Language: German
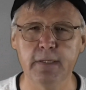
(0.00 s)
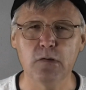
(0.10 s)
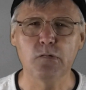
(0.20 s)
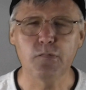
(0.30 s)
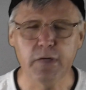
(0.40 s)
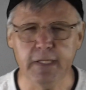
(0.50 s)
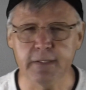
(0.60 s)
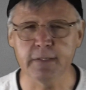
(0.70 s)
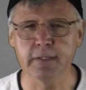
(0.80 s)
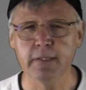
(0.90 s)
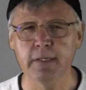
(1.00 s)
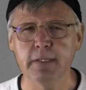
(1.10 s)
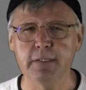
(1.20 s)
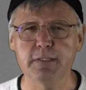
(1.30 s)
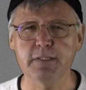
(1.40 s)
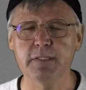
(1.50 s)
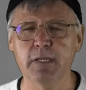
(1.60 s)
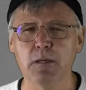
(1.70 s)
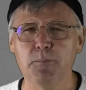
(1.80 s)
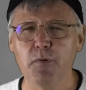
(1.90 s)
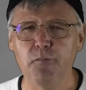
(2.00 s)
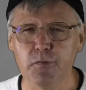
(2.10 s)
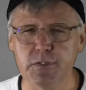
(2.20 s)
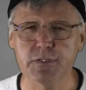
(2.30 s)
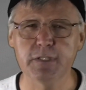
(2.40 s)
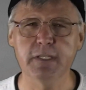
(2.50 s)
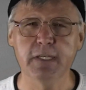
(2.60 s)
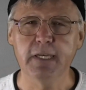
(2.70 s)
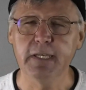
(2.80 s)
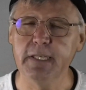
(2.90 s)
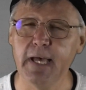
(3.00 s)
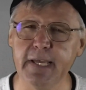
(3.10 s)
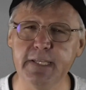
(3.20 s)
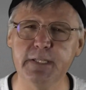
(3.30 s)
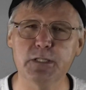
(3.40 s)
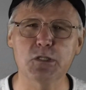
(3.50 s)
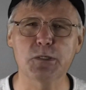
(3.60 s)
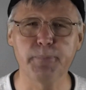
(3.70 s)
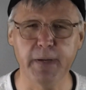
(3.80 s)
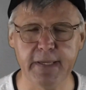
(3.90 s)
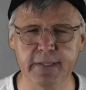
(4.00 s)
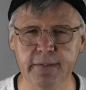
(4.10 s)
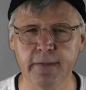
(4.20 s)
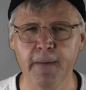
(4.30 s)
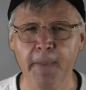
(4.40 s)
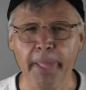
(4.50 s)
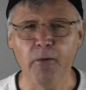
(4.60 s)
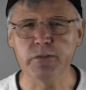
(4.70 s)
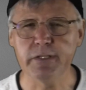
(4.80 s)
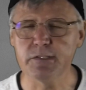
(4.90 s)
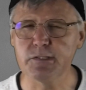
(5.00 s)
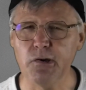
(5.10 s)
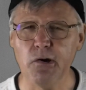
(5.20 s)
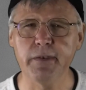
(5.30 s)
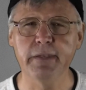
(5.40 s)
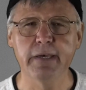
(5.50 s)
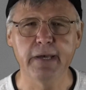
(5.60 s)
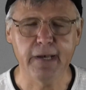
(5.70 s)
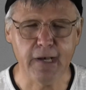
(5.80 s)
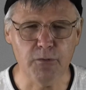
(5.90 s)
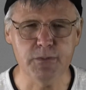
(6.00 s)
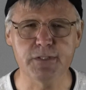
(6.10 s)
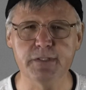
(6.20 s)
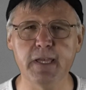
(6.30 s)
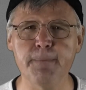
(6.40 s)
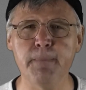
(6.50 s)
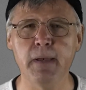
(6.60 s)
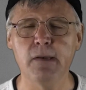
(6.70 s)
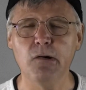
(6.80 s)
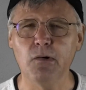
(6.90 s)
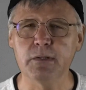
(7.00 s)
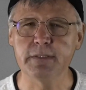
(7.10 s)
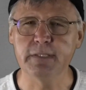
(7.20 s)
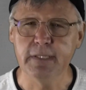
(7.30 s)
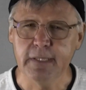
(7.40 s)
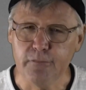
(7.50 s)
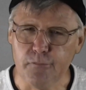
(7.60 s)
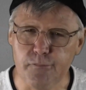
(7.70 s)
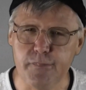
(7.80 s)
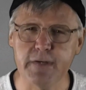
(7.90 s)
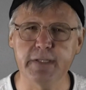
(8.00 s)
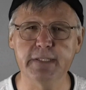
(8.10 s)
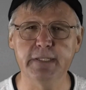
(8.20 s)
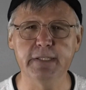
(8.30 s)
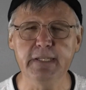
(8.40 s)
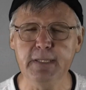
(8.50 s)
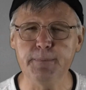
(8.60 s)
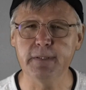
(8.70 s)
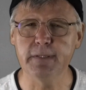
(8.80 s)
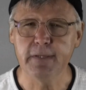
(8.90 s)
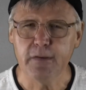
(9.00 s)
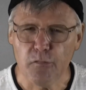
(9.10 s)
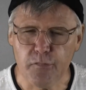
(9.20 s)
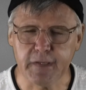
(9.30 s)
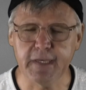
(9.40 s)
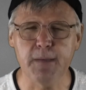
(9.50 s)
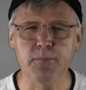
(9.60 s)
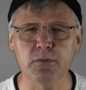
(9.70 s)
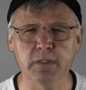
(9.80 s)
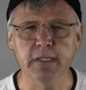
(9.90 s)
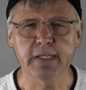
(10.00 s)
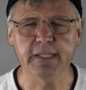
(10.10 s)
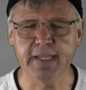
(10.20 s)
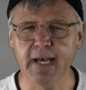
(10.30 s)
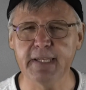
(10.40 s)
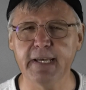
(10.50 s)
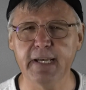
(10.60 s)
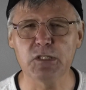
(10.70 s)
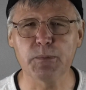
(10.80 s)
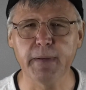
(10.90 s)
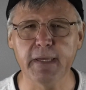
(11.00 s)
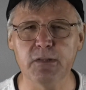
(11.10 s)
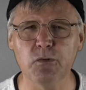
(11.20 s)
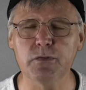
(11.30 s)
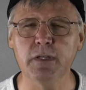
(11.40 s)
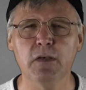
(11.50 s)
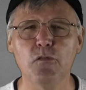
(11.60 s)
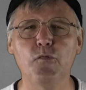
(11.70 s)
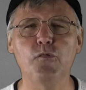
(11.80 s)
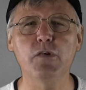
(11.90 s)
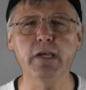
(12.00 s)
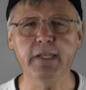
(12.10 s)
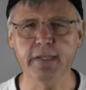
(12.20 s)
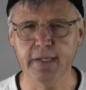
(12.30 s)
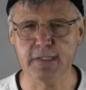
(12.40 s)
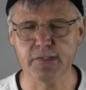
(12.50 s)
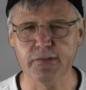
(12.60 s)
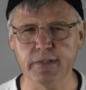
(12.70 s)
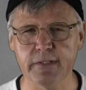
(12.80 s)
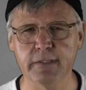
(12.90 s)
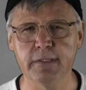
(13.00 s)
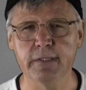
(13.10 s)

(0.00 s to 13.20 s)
Frieden, dieses bewusste Hineinsprechen und den Zorn rausnehmen und wirkliche Liebe, Vergebung, Gnade reinsprechen und Frieden erzeugen.